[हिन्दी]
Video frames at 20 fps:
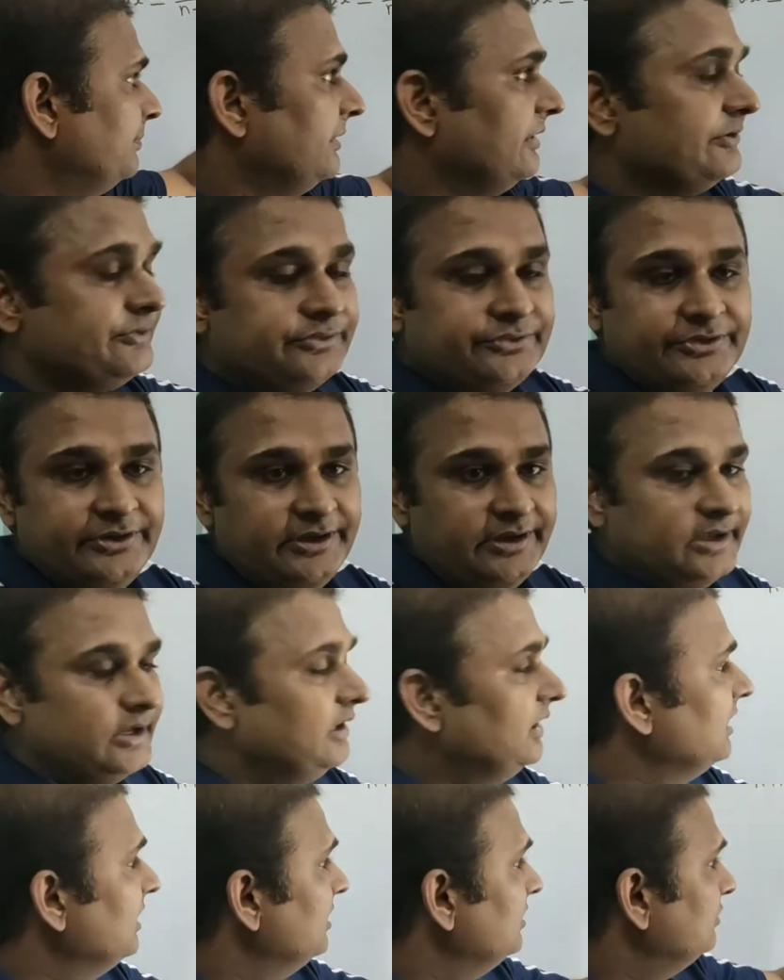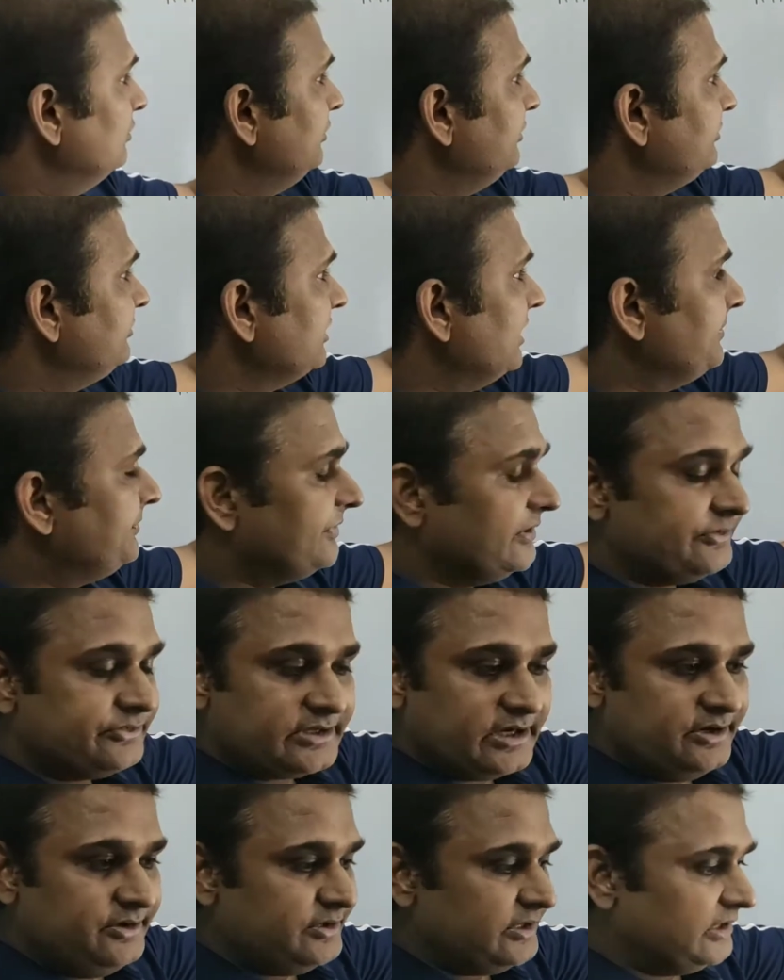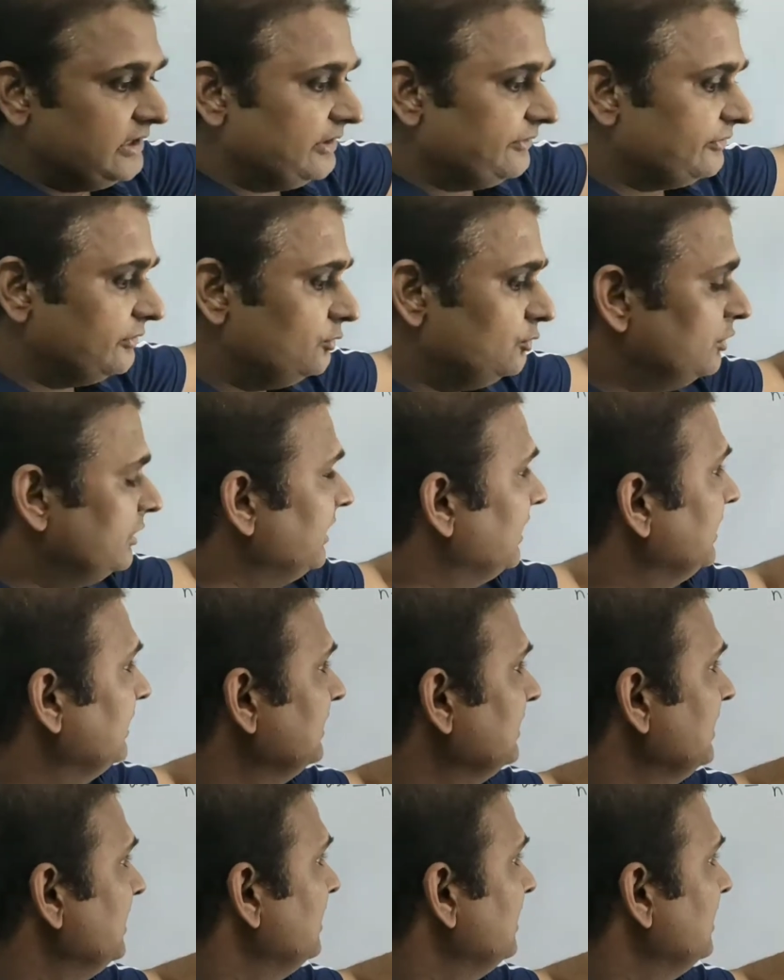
प्लस सी तो इस टाइप से इसका इंटीग्रेशन हो गया